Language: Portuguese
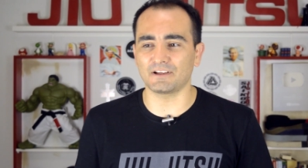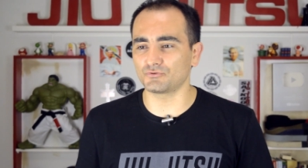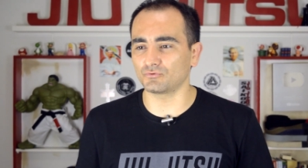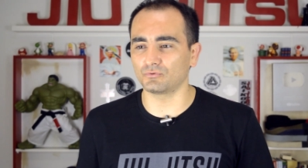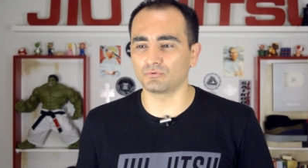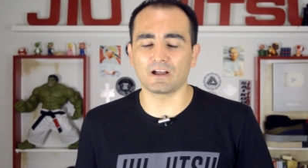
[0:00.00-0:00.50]
de
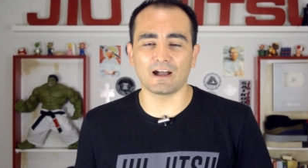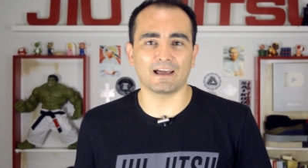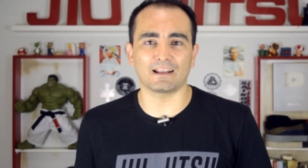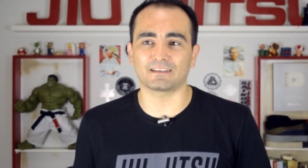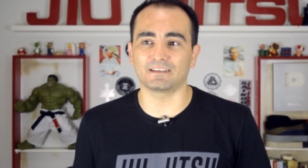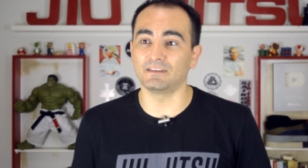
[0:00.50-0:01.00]
um
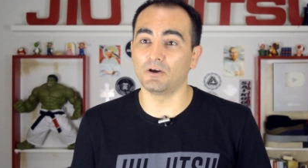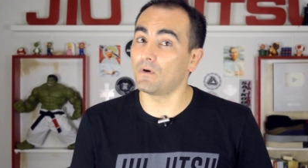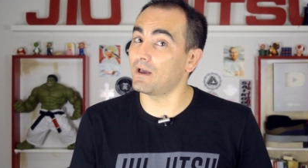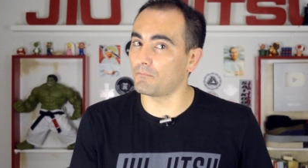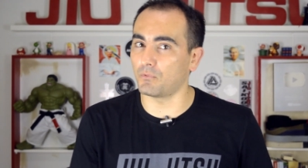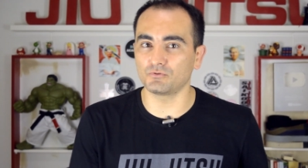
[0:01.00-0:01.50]
lugar que não
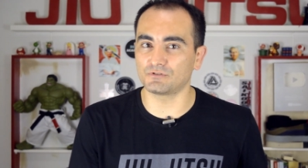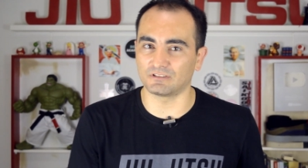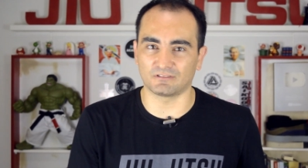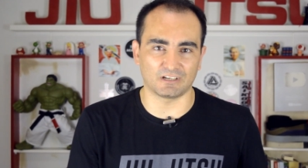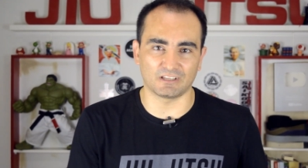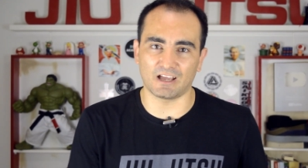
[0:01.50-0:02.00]
é bom de se
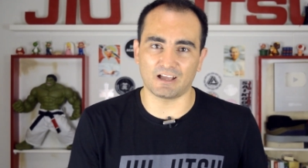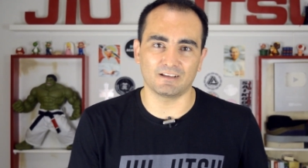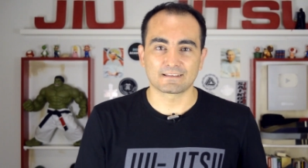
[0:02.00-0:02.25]
treinar.